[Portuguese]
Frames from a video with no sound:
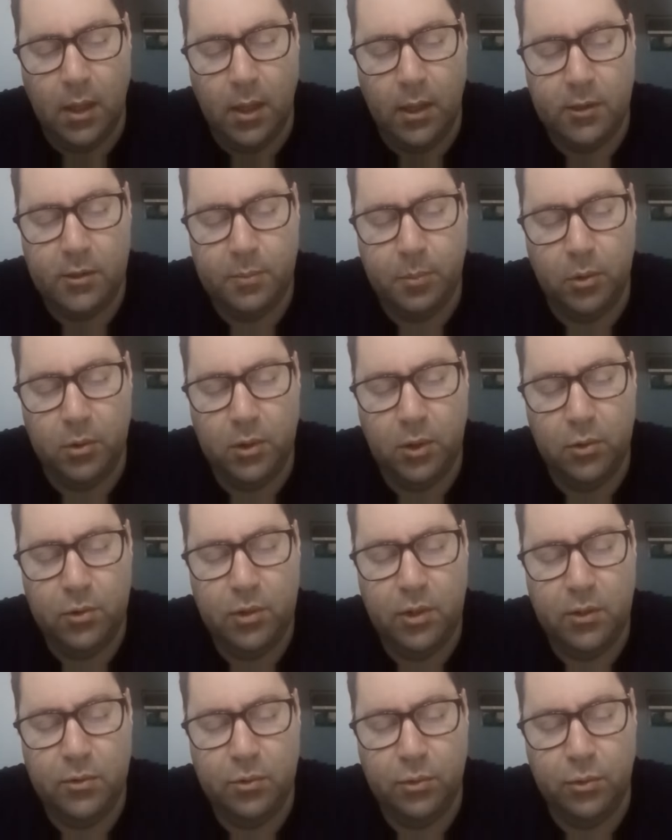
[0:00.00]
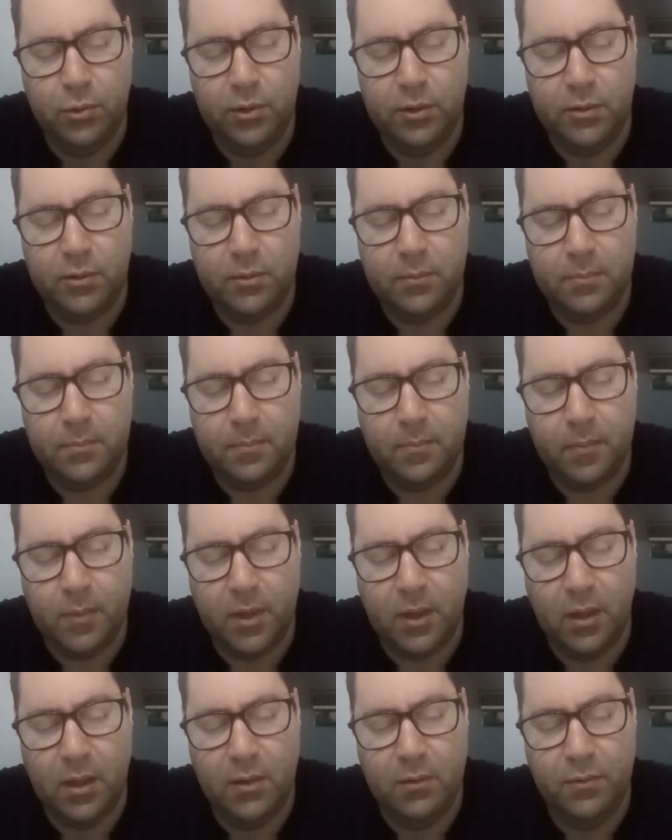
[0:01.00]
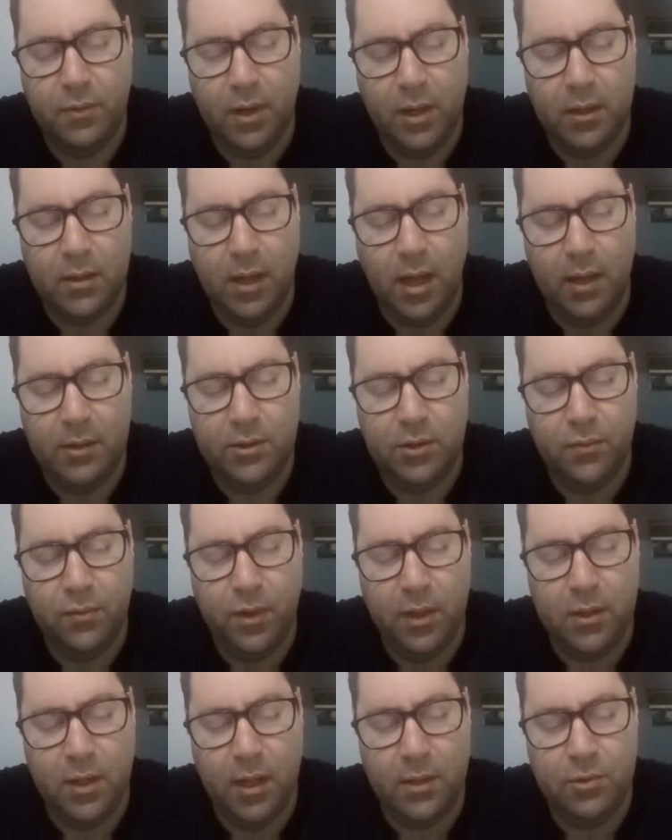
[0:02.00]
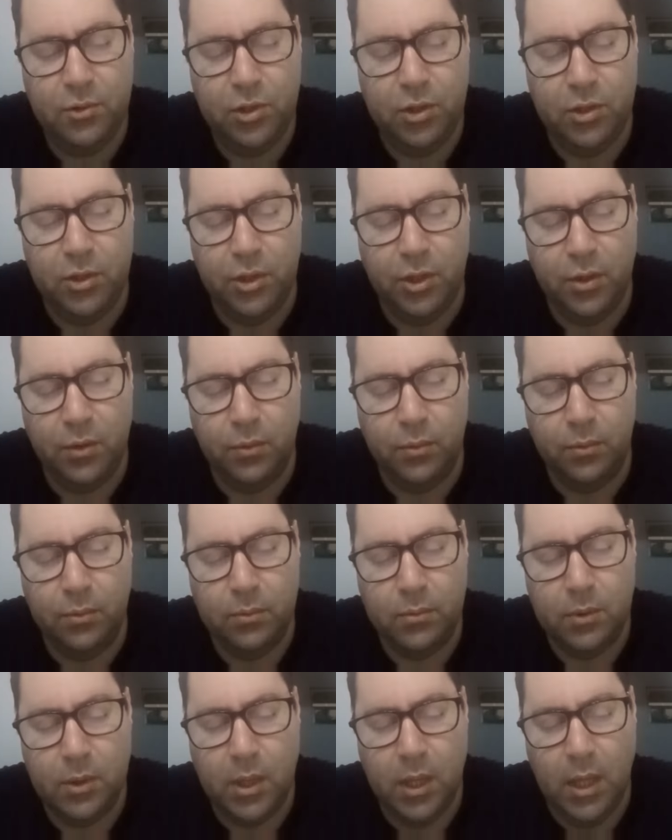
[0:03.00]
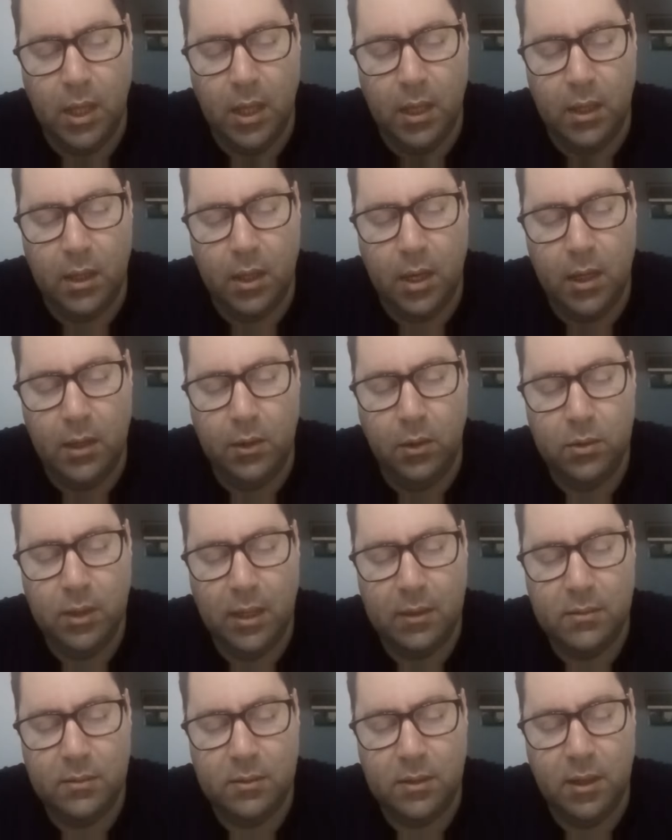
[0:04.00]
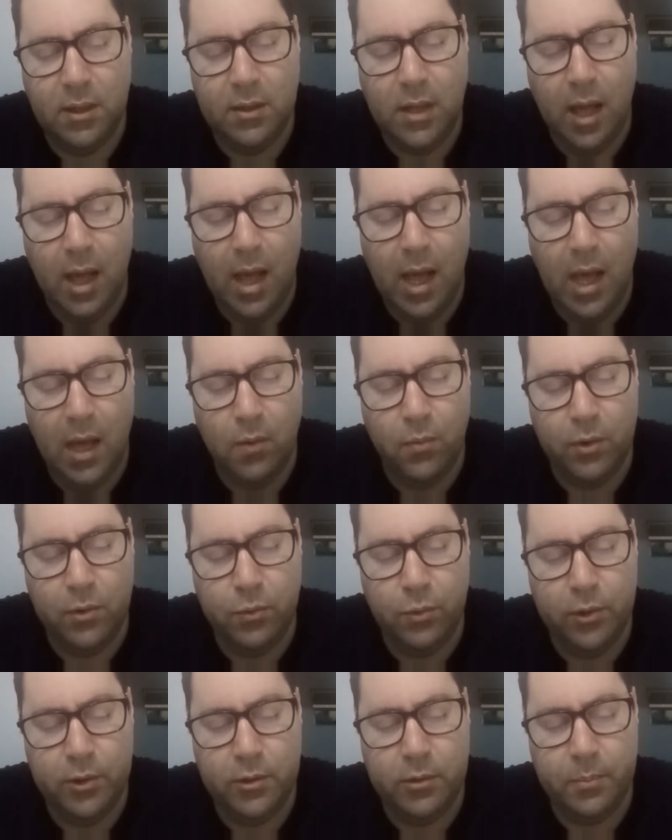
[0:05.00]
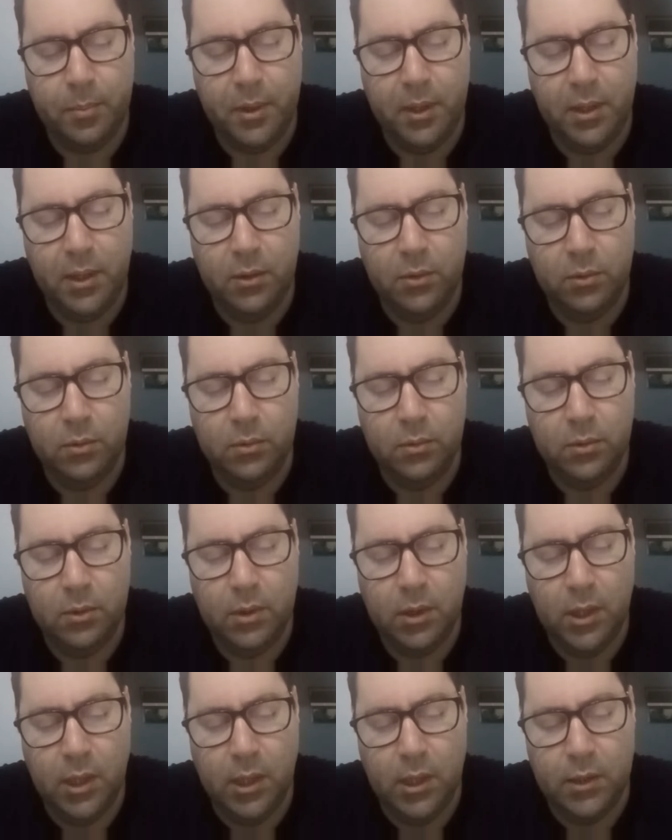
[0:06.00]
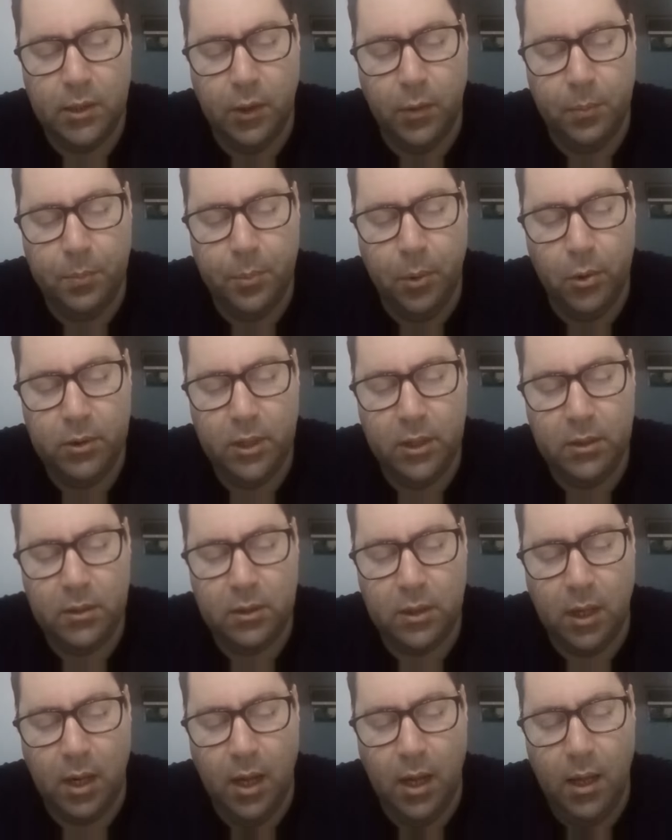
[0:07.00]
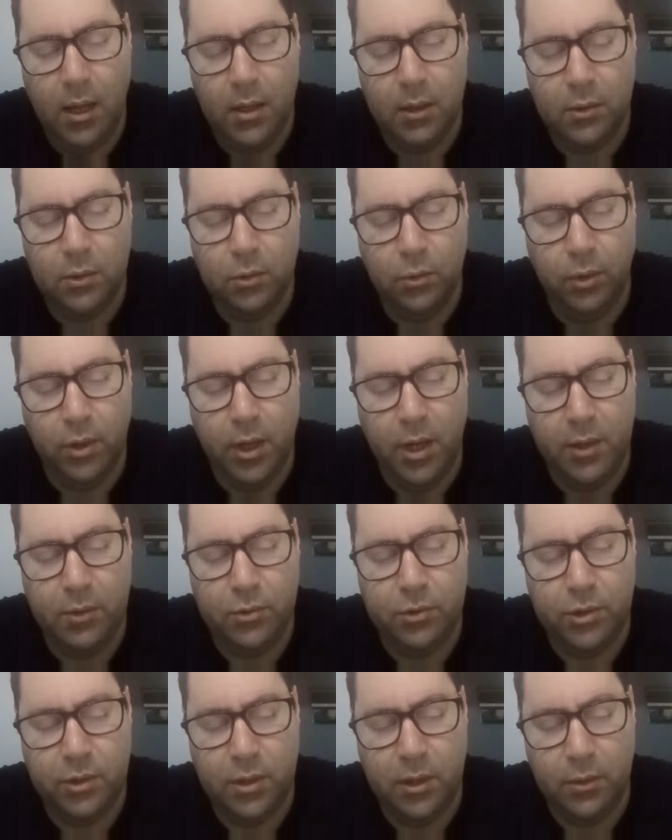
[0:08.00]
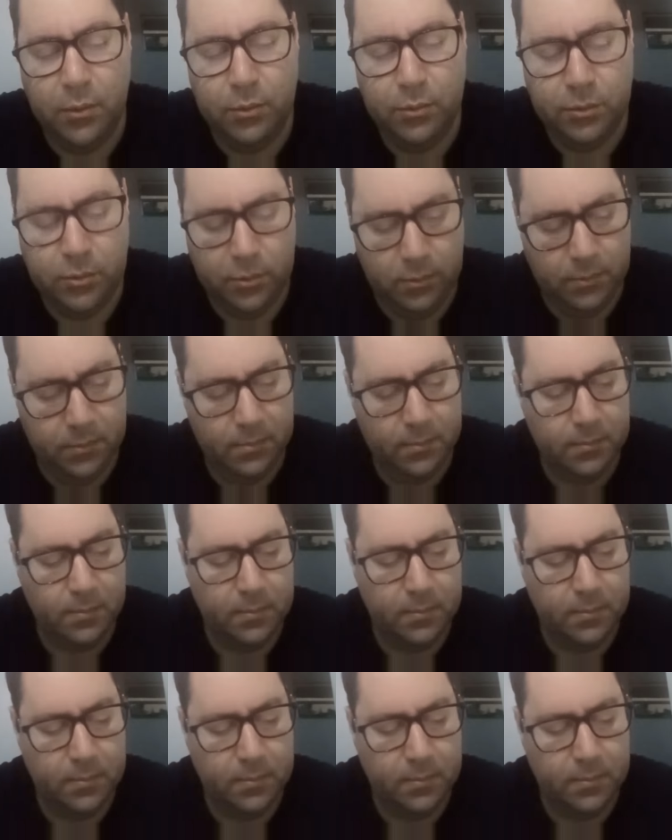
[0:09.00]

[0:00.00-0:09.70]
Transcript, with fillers: Respondeu Jesus: Em verdade, em verdade te digo, quem não nascer da água e do espírito, não pode entrar no reino de Deus.